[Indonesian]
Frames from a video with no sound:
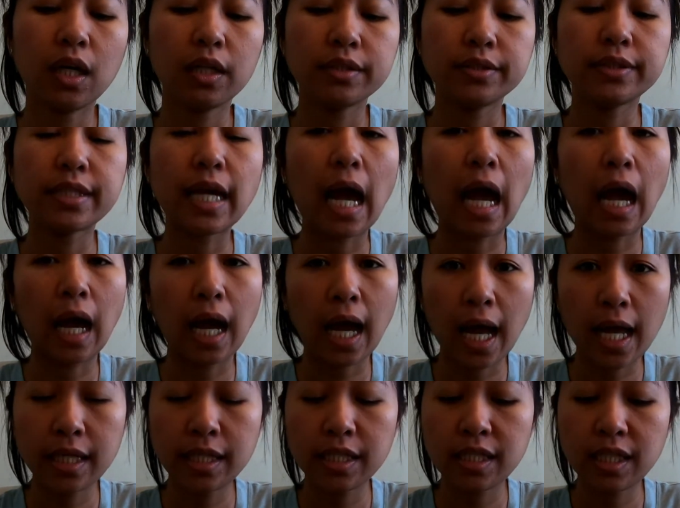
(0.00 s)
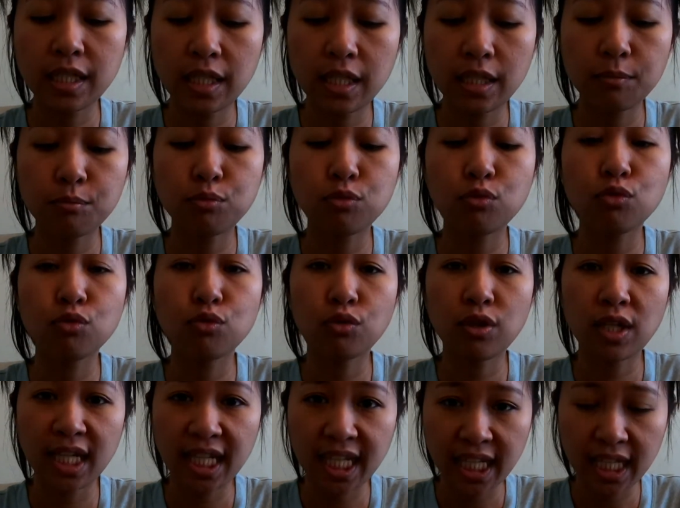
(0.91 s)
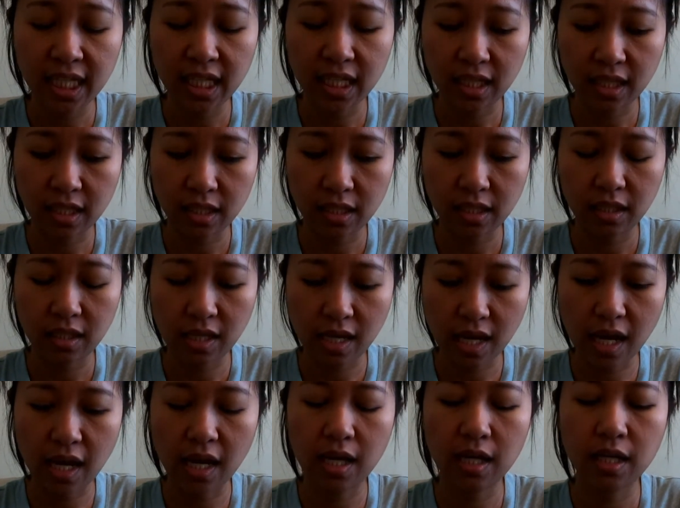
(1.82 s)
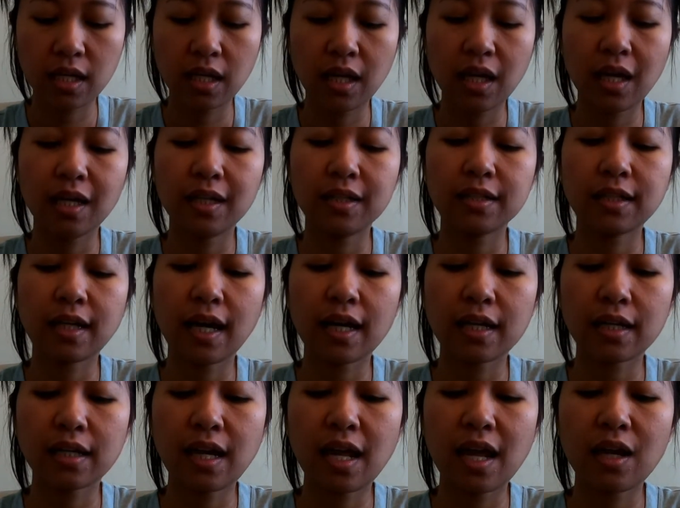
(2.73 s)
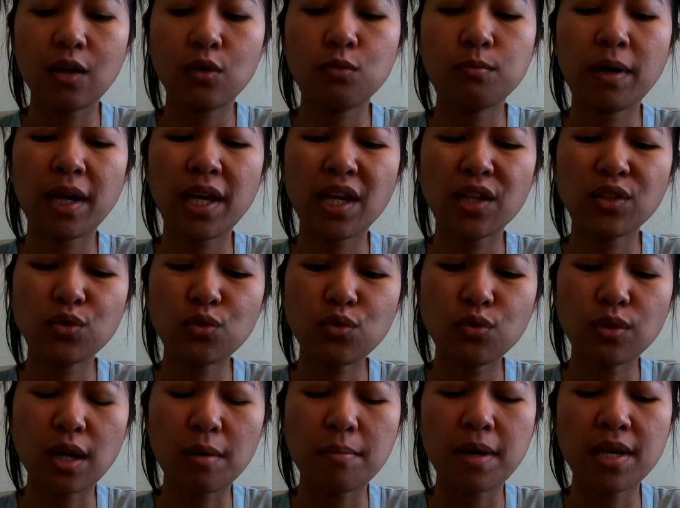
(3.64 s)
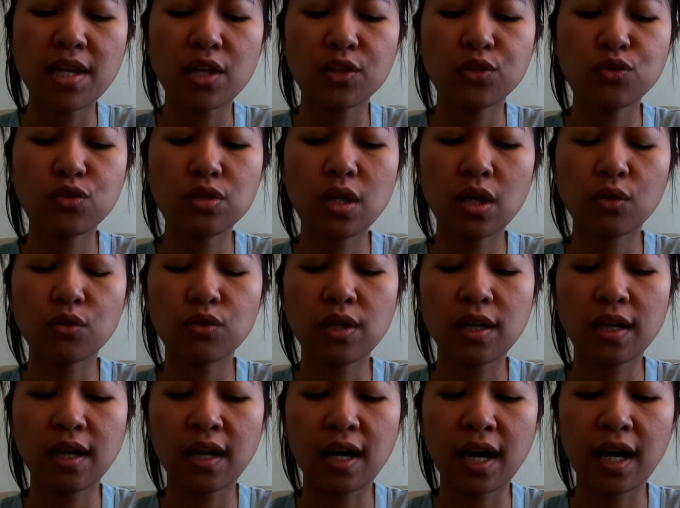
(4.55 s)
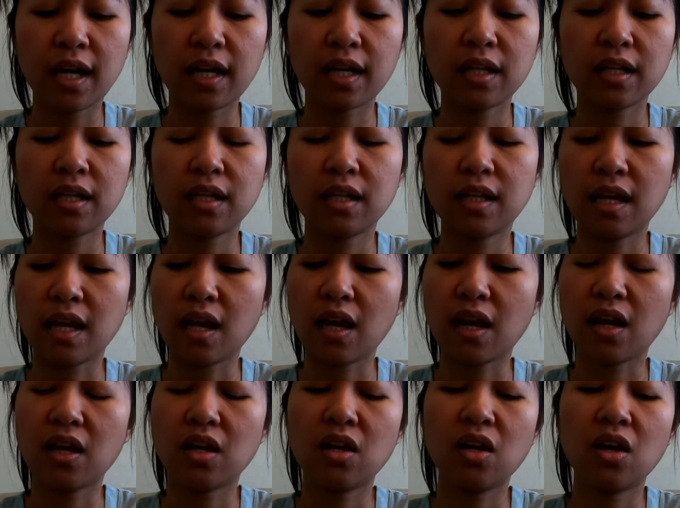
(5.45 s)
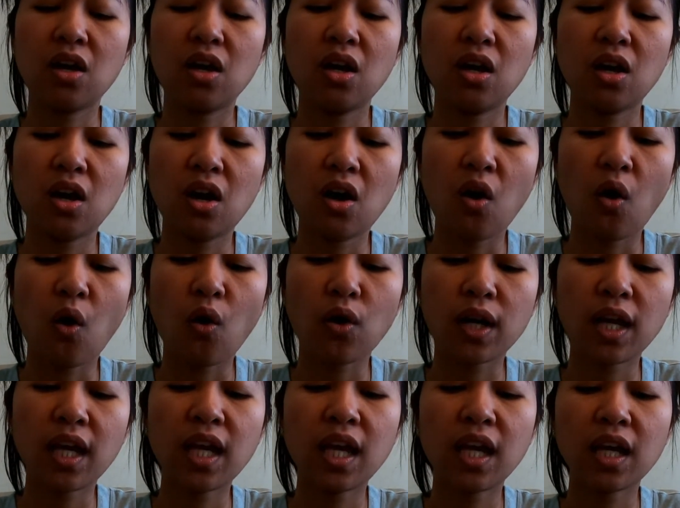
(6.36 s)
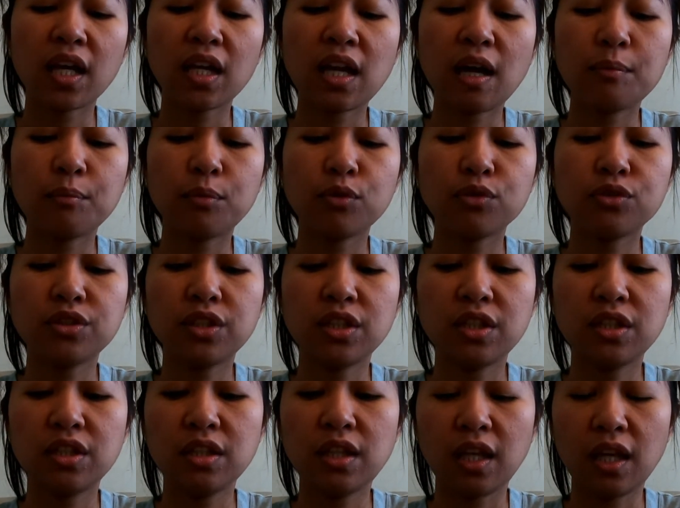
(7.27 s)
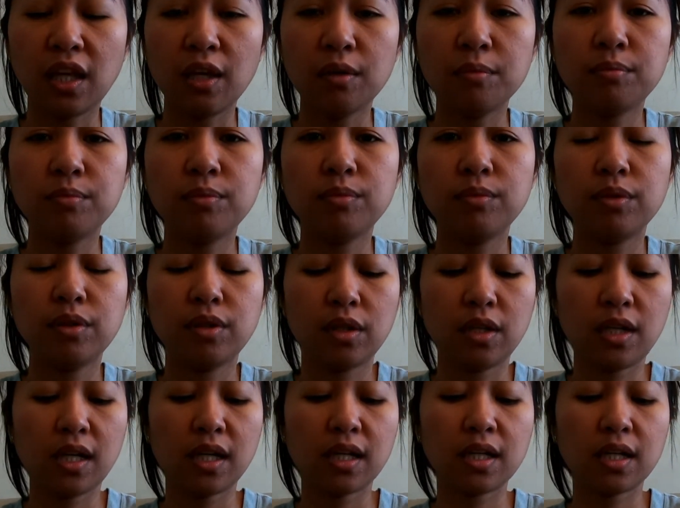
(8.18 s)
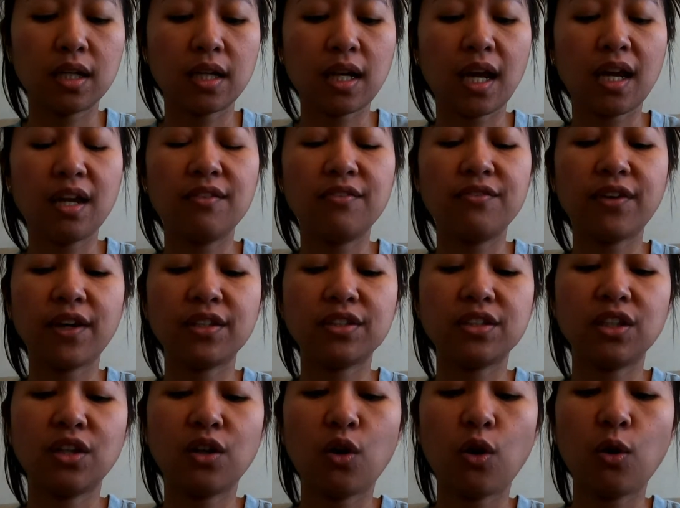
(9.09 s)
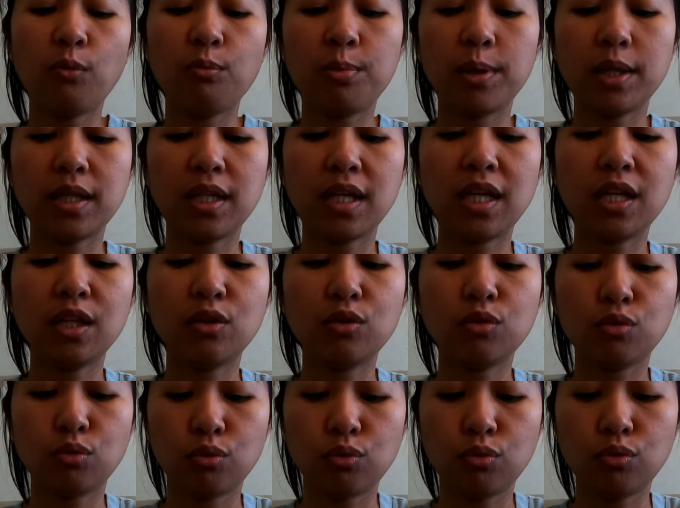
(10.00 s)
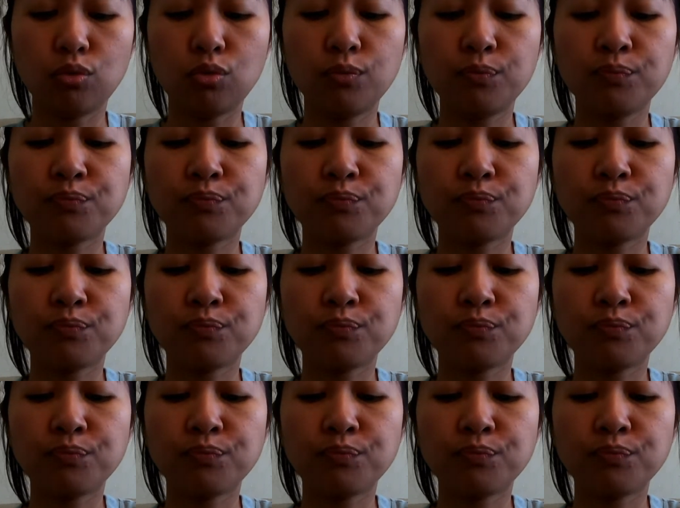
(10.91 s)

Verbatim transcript: jangan dibully ya karena lumayan juga banyak juga aku dengar ya orang yang kena positif yang kena infeksi covid itu